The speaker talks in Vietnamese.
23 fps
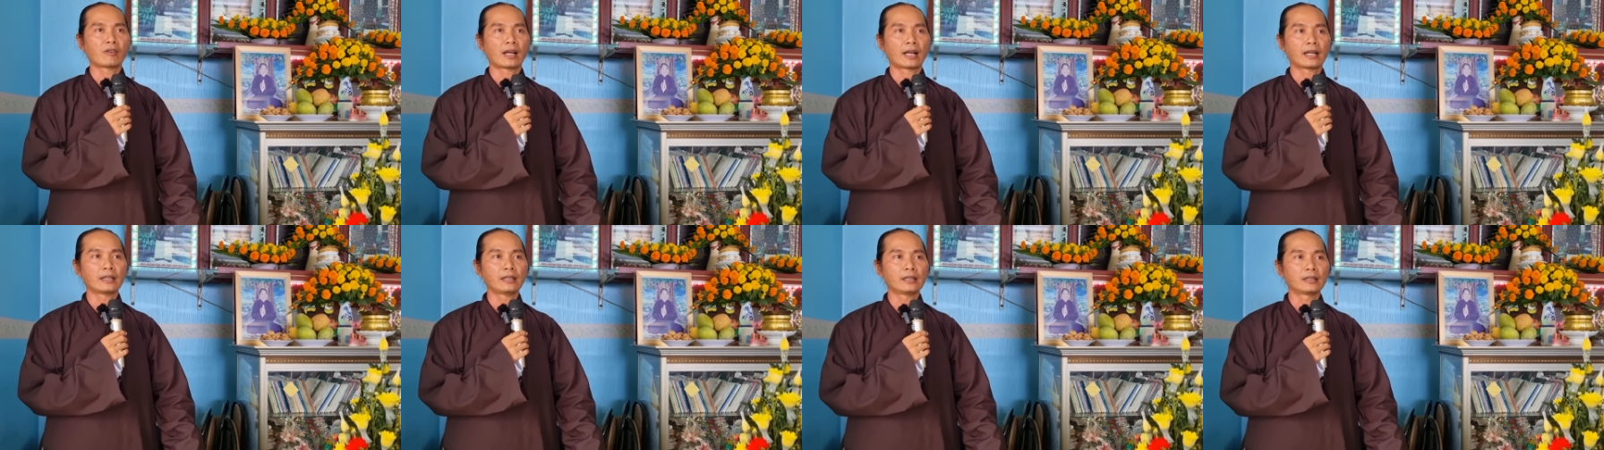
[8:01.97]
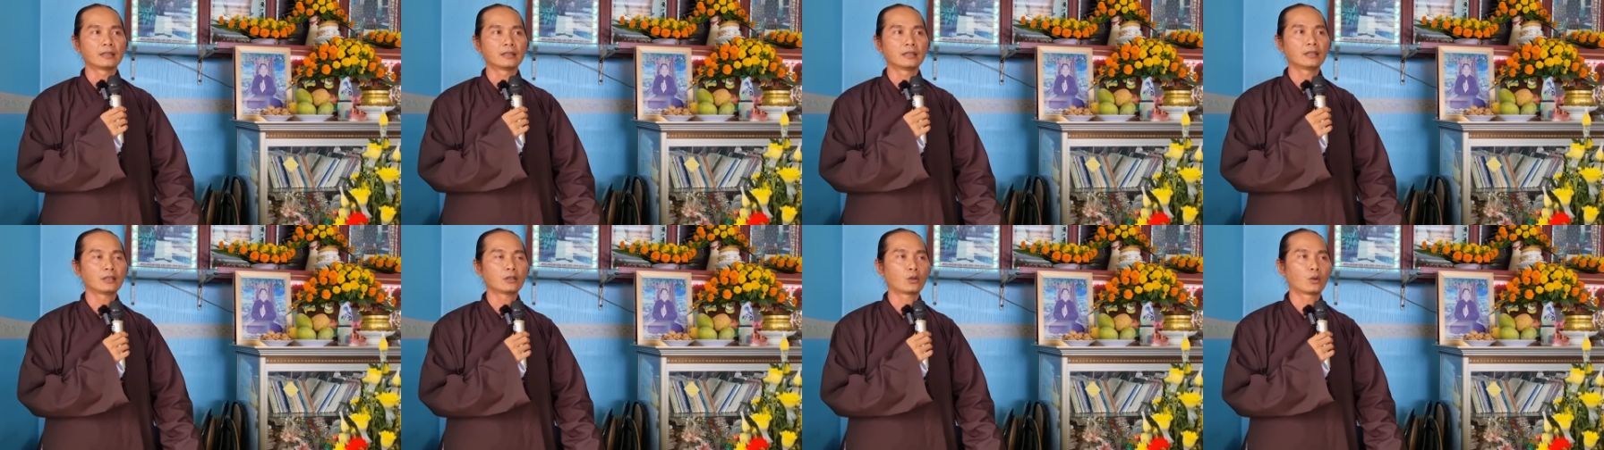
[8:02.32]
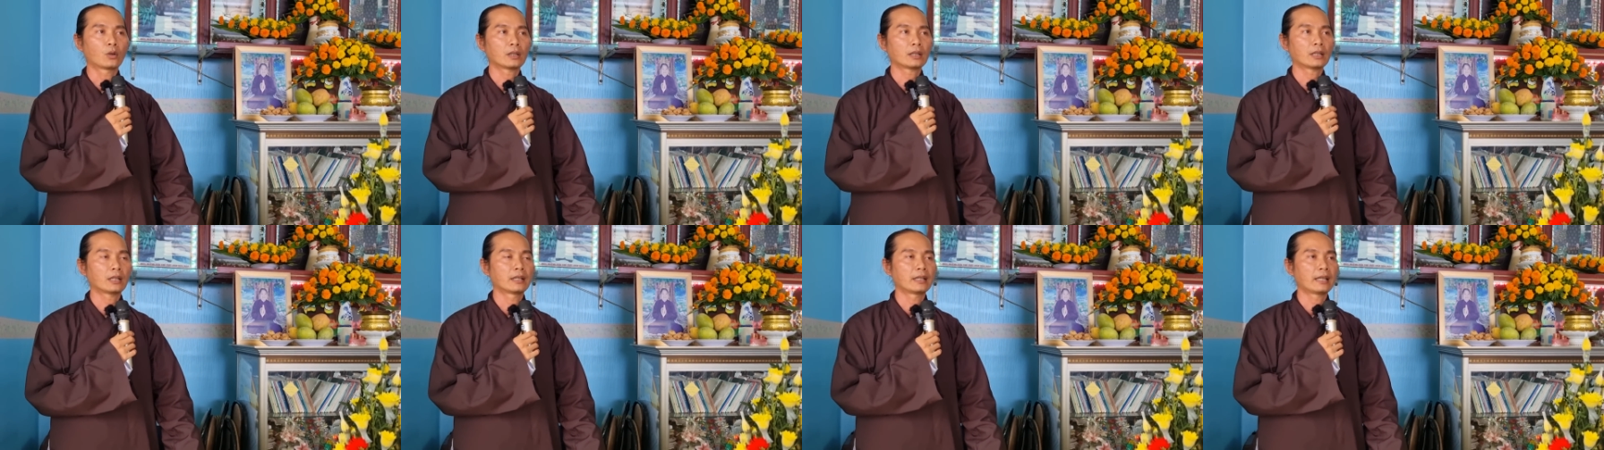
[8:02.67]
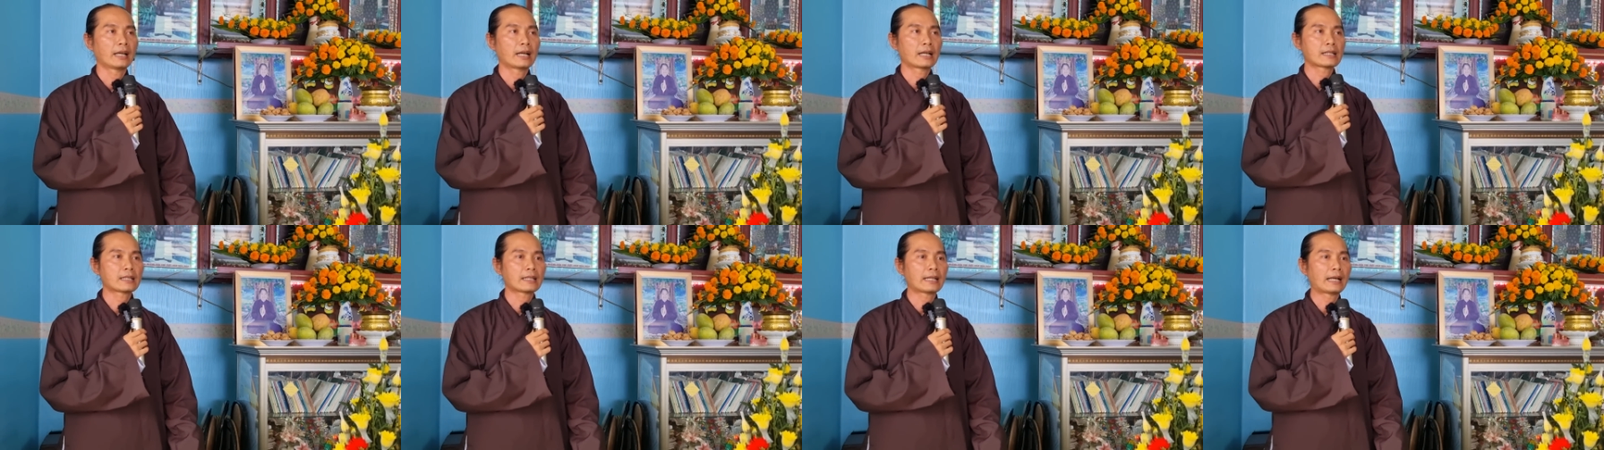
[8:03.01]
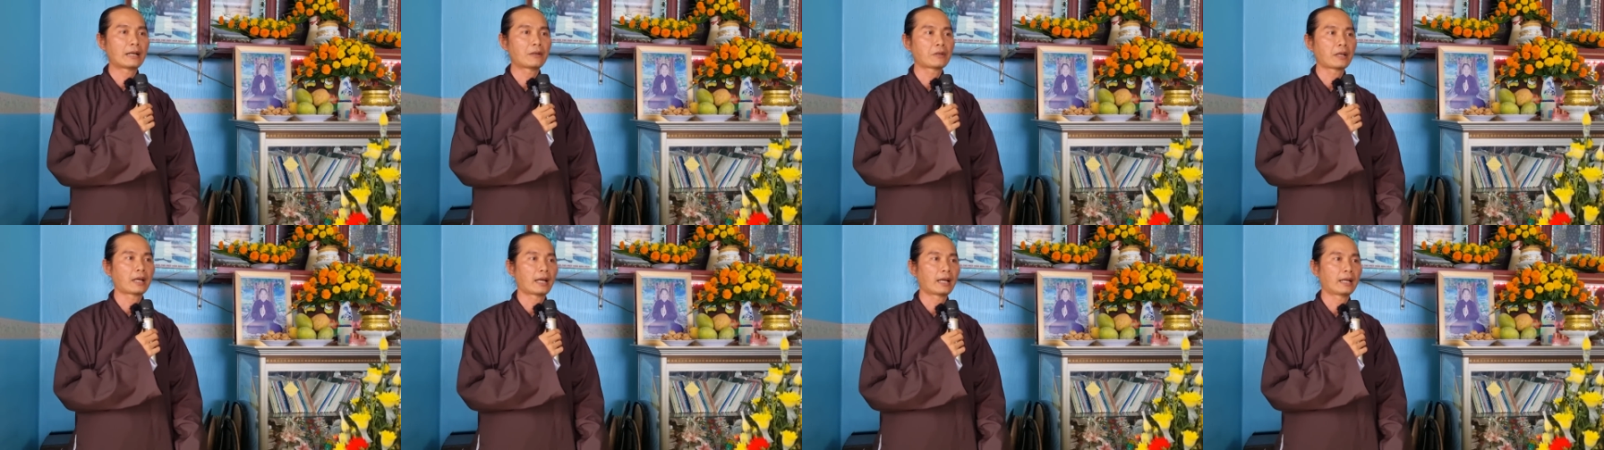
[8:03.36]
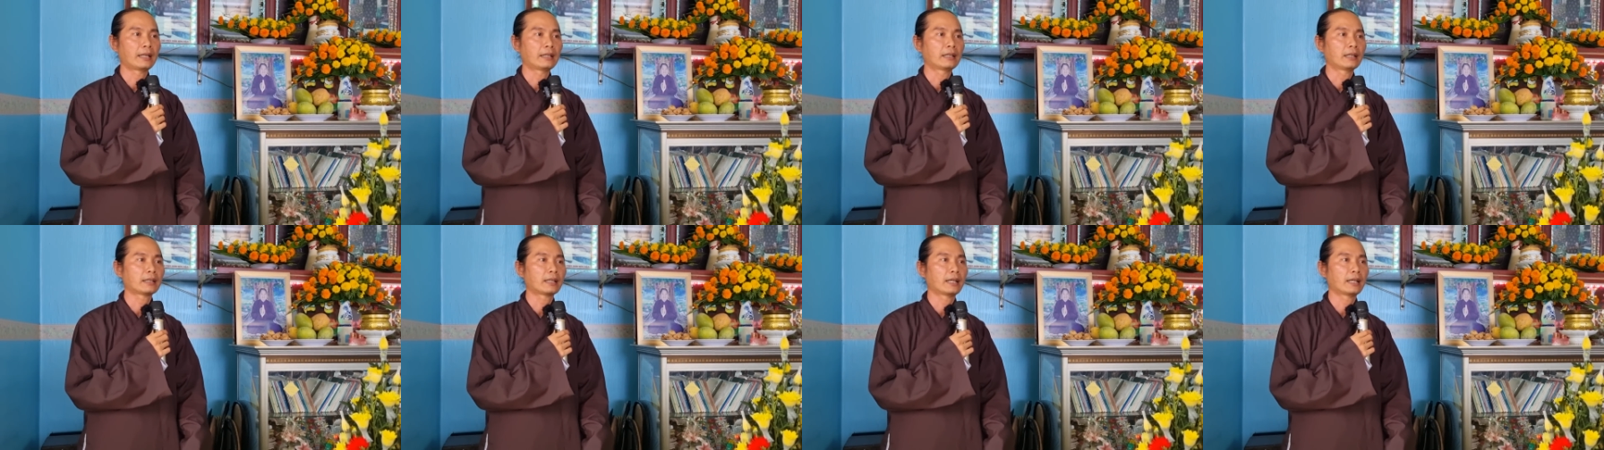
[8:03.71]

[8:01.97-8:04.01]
khoảng giữa của cái thời gian sáu ngày Đức